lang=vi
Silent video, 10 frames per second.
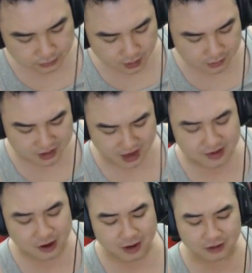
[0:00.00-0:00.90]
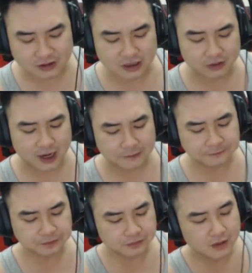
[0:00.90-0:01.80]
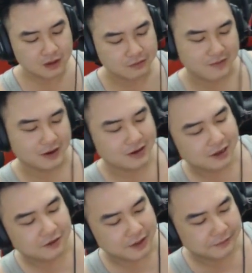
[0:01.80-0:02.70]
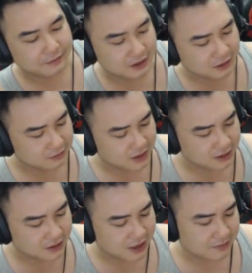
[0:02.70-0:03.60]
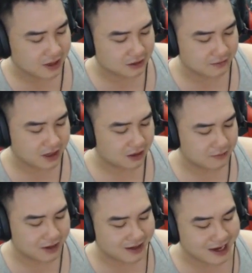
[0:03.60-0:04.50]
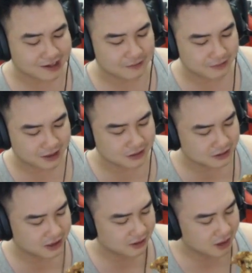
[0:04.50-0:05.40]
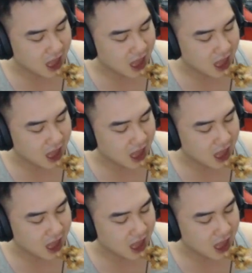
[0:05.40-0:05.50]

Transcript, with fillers: mình dễ bị đau bao tử sau này lắm. Các bạn đừng ăn như mình cái này mình ăn từ bé đến lớn, mình ăn nhanh lắm, mình ăn cực nhanh,